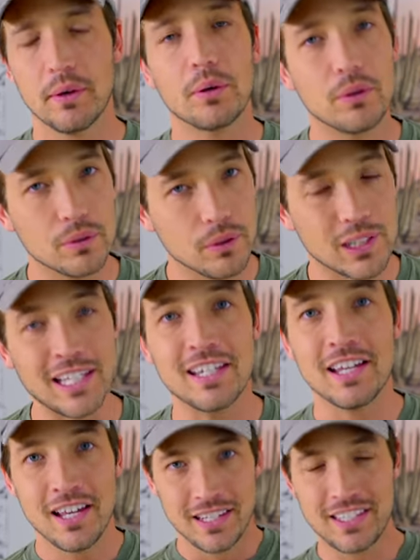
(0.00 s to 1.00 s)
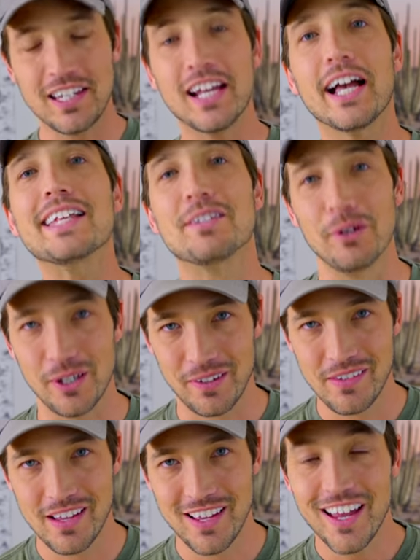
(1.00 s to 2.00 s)
本当にしちゃいかん
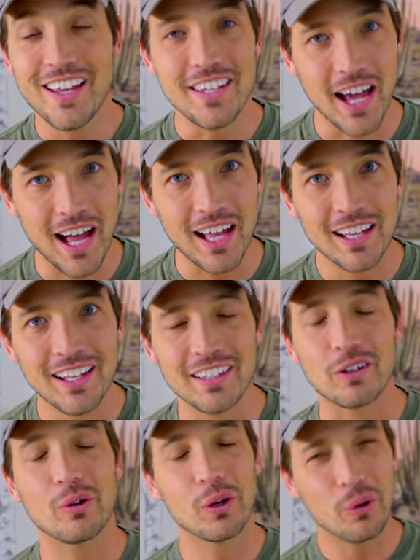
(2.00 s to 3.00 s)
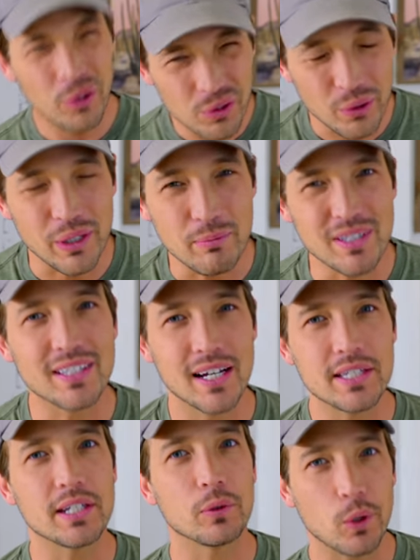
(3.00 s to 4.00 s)
ぞな。でこれは本当に
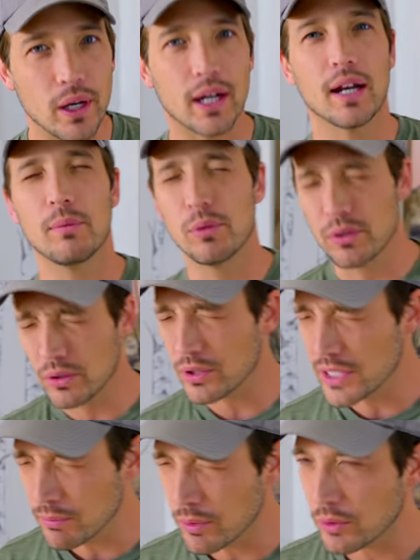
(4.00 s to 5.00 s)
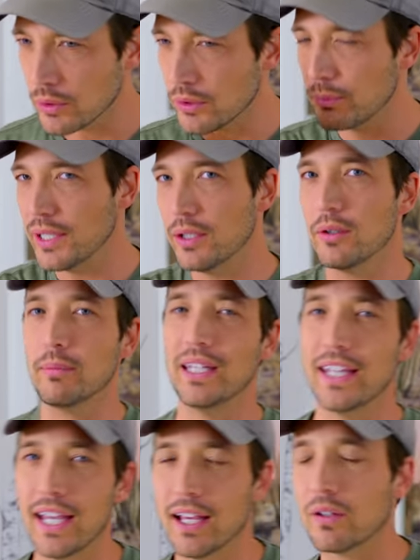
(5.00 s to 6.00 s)
難しいことだから、僕個人もこのビデオを見
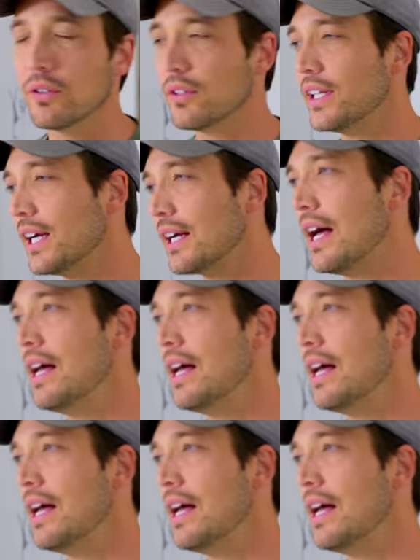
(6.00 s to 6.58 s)
て、今度なん